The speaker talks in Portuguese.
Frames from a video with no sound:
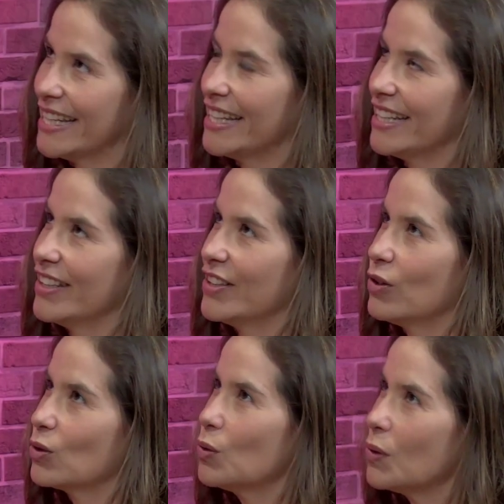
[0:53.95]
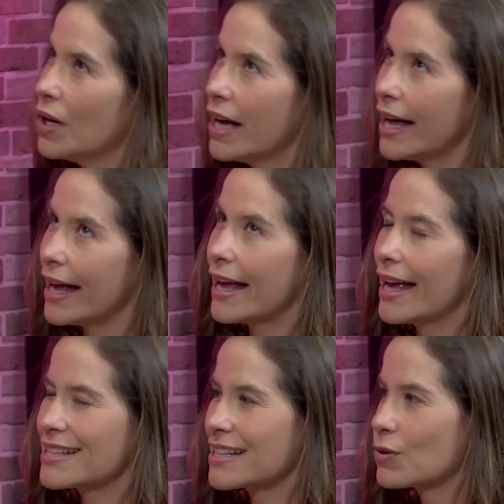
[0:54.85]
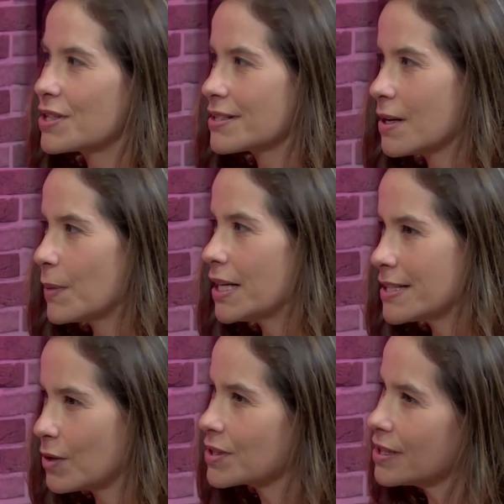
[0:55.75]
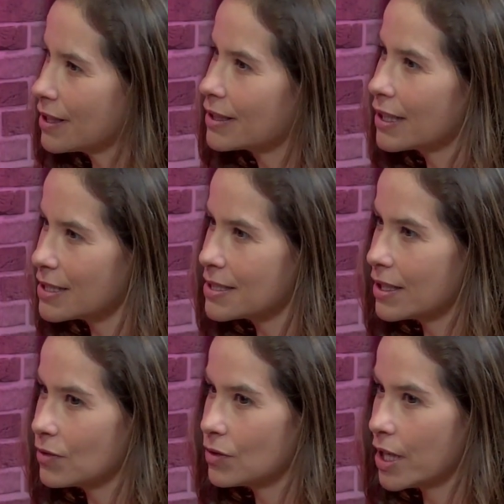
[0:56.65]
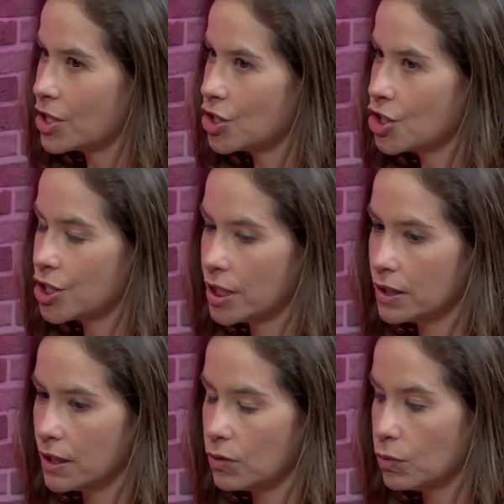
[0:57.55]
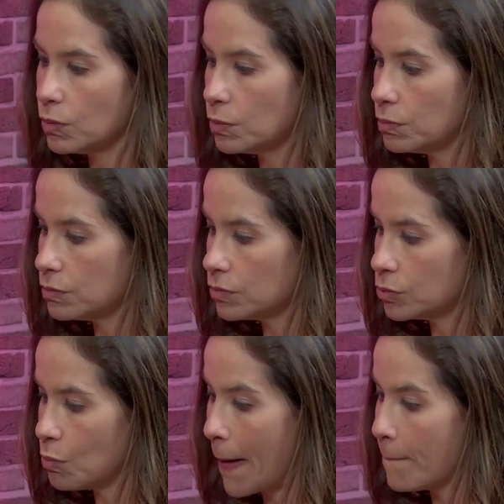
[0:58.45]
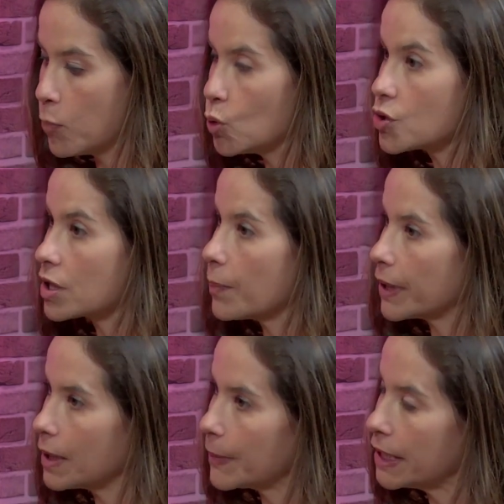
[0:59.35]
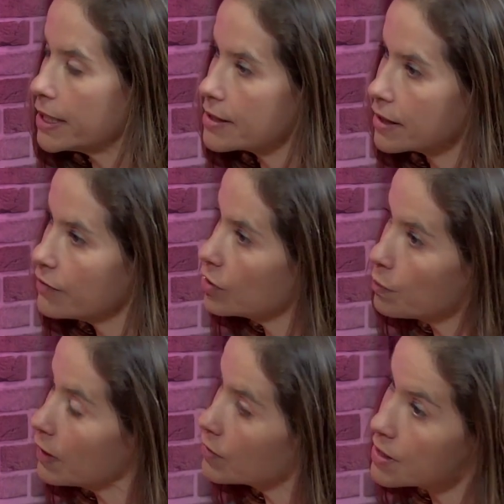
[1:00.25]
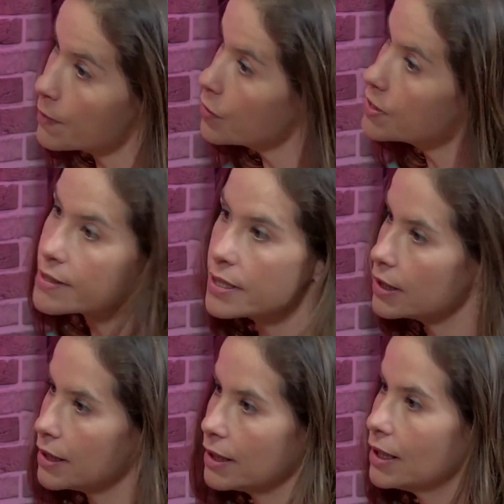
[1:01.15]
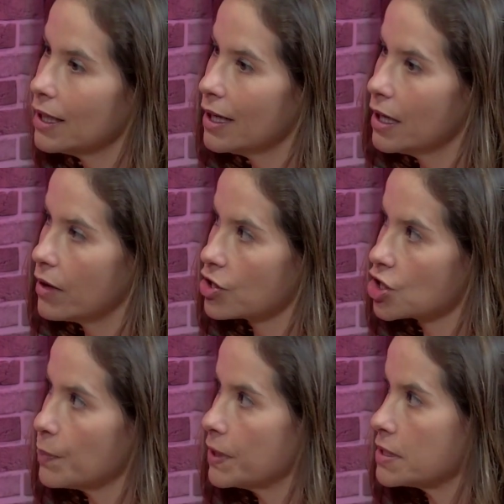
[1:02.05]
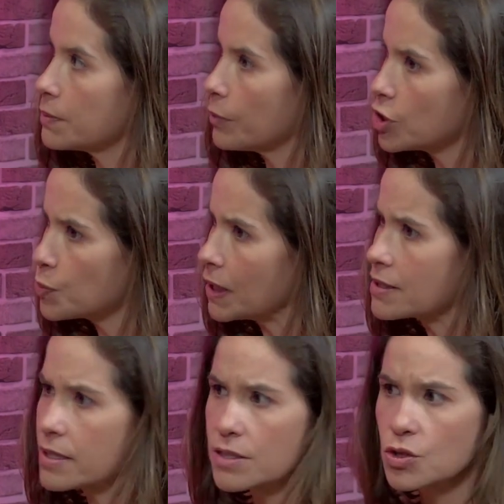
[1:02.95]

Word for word: e eu, Lu, é, essa coisa da beleza é o que você está trazendo, né? A gente anda numa num, busca pela beleza que vira uma coisa meio insana. Eu acho que principalmente pelas redes